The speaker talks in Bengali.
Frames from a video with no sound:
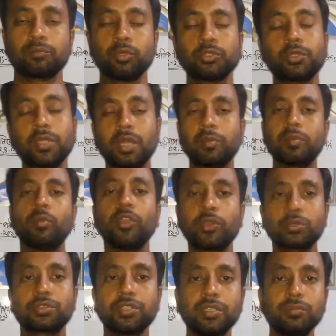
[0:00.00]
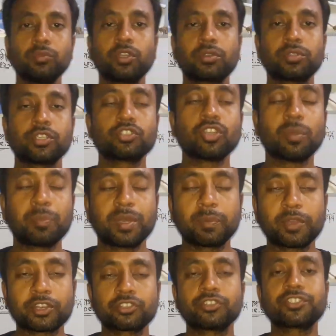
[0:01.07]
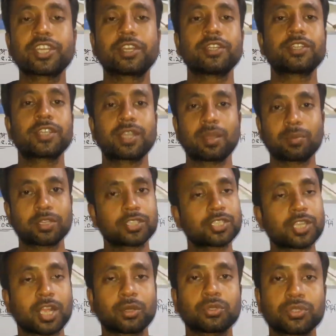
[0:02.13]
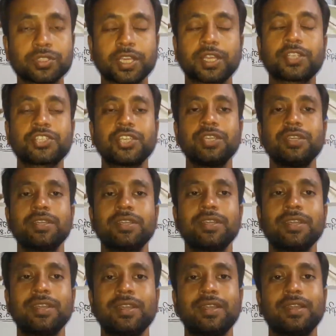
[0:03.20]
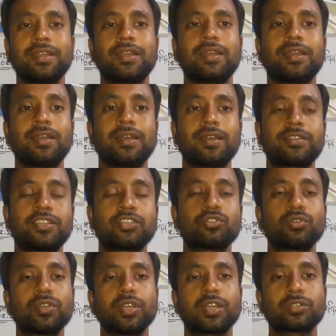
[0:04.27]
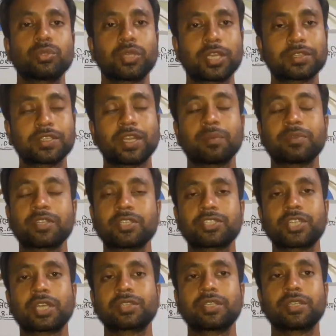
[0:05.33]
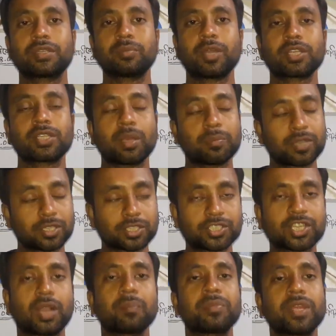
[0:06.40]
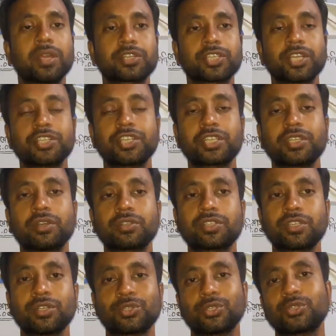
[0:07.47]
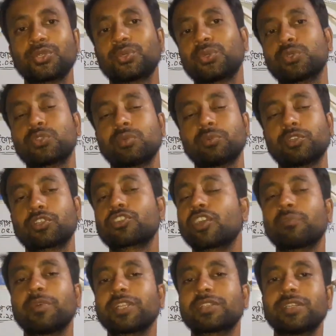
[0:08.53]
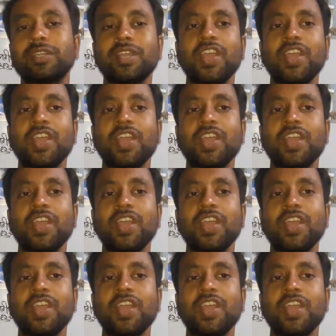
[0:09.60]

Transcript: বন্ধুরা আমি মহিউদ্দিন মহিউদ্দিন জব প্রিপারেশন চ্যানেল থেকে আপনাদের স্বাগত জানাচ্ছি যে জন্য এত রাত্রে আপনাদের সাথে বা আপনাদের সামনে আসা সেটা হচ্ছে অত্যন্ত গুরুত্বপূর্ণ সংবাদ